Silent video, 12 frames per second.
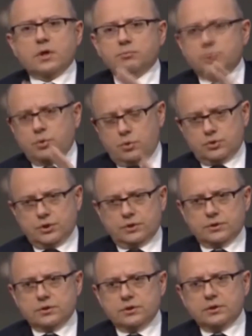Через Южный
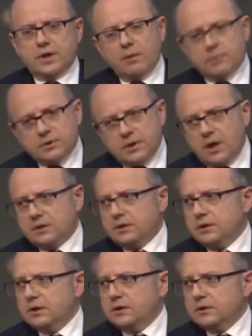газовый коридор
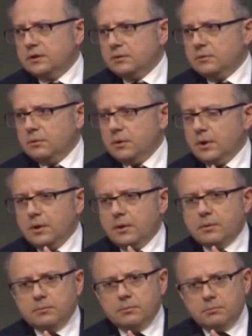газ транспортируется в
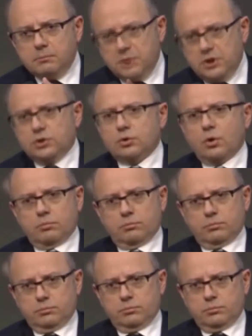Турцию и ряд
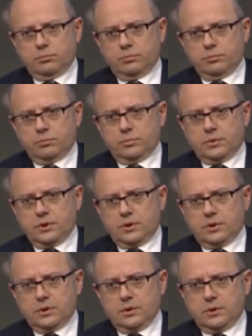европейских стран.
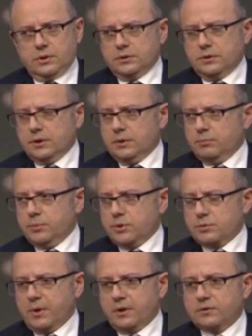Объемы
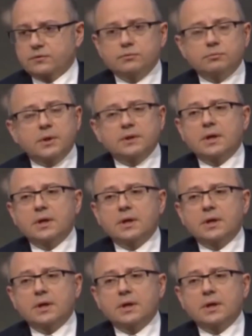транспортировки будут